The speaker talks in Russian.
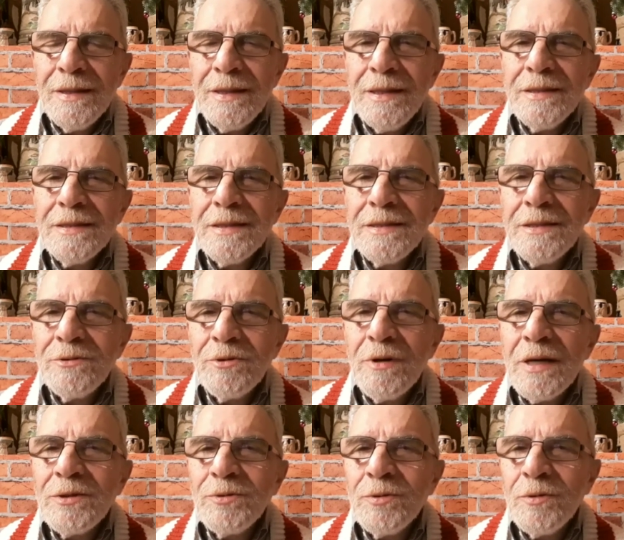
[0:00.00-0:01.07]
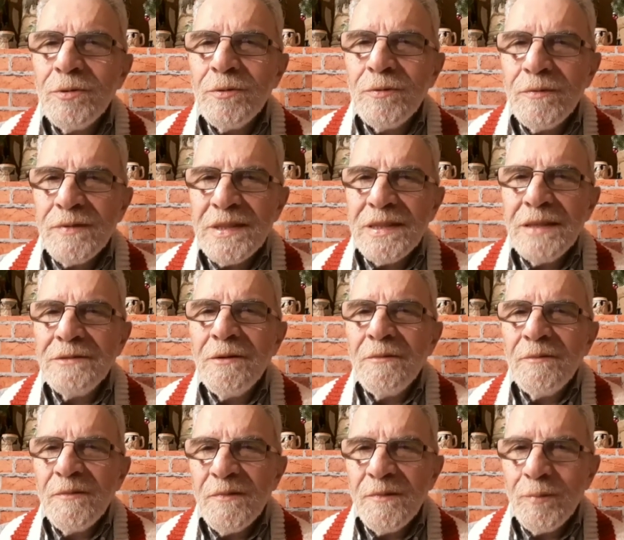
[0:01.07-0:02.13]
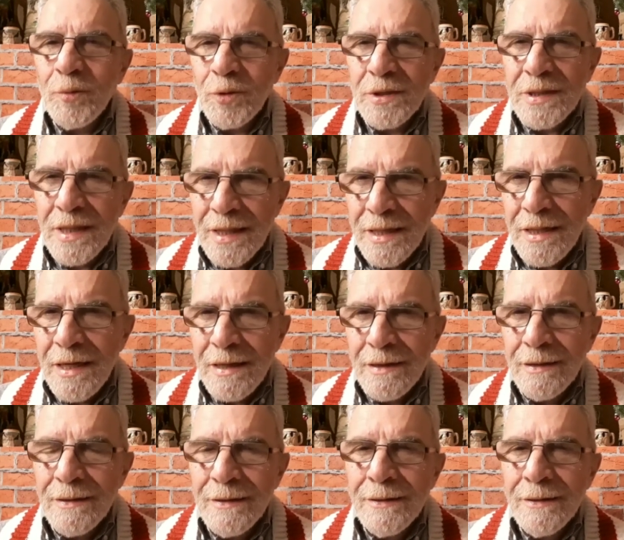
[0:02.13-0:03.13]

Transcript: или за ситуацию в целом по стране.